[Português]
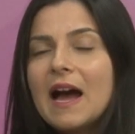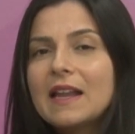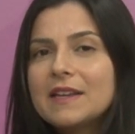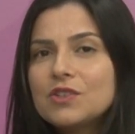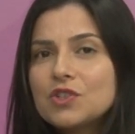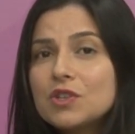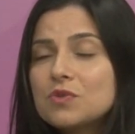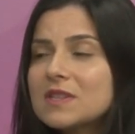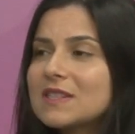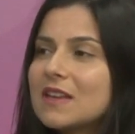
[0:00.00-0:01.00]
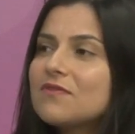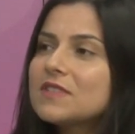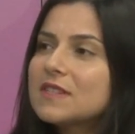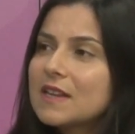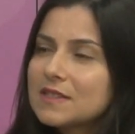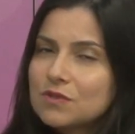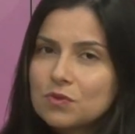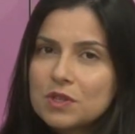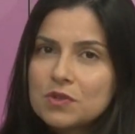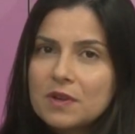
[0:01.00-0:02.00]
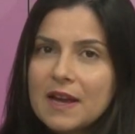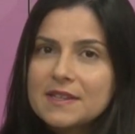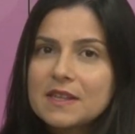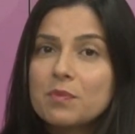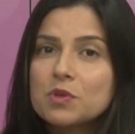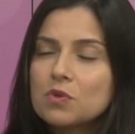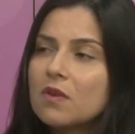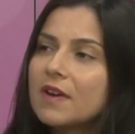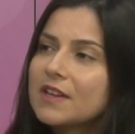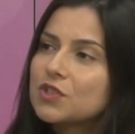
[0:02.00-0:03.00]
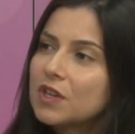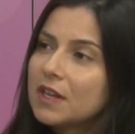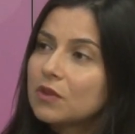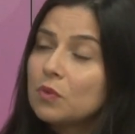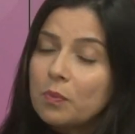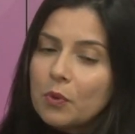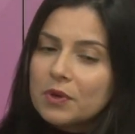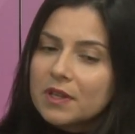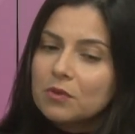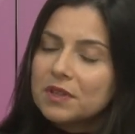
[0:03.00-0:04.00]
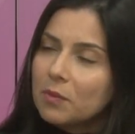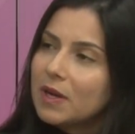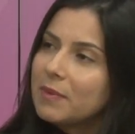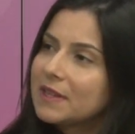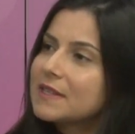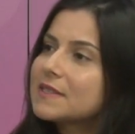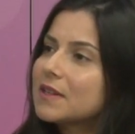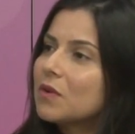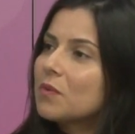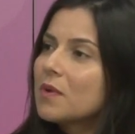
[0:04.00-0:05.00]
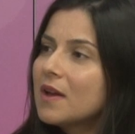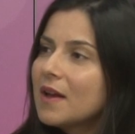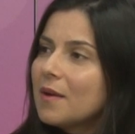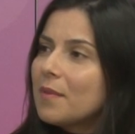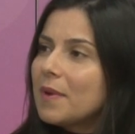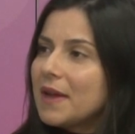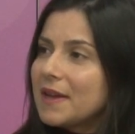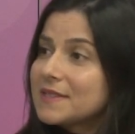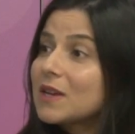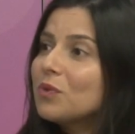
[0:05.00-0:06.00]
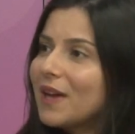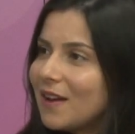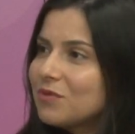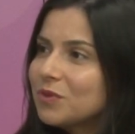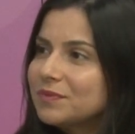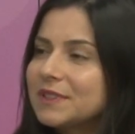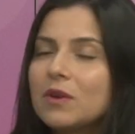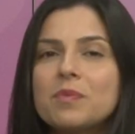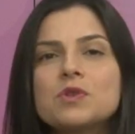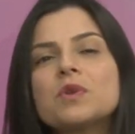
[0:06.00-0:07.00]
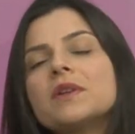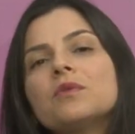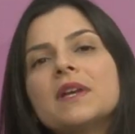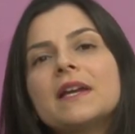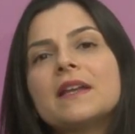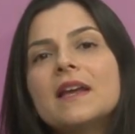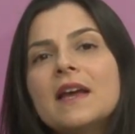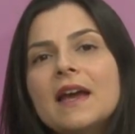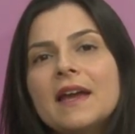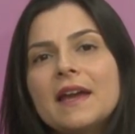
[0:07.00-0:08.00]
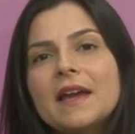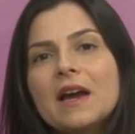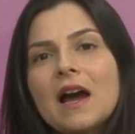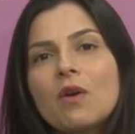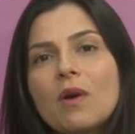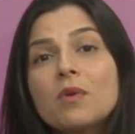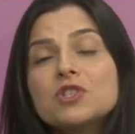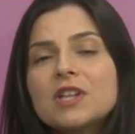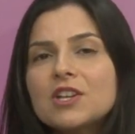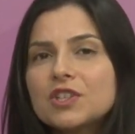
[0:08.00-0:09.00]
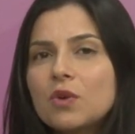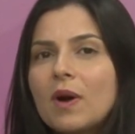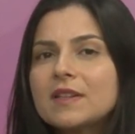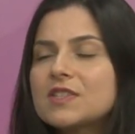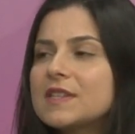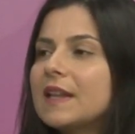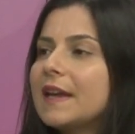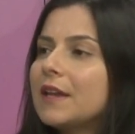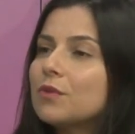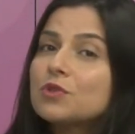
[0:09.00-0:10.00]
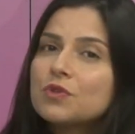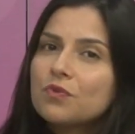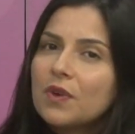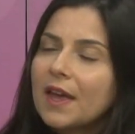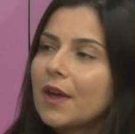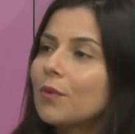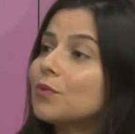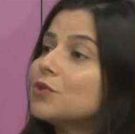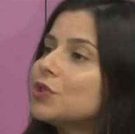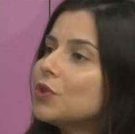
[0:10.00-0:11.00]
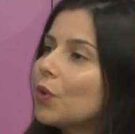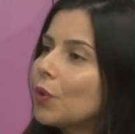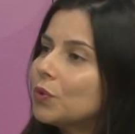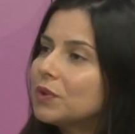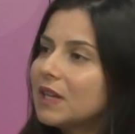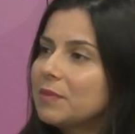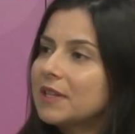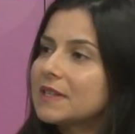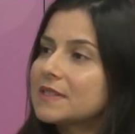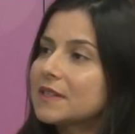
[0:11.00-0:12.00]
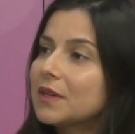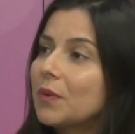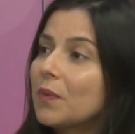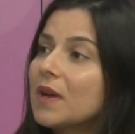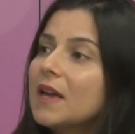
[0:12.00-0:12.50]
Além disso, as deficiências nutricionais que a pessoa vai adquirindo por não ter uma alimentação é, saudável. Então a pessoa não tem é, a, a, quantidade adequada de selênio, de ferro, de iodo na alimentação,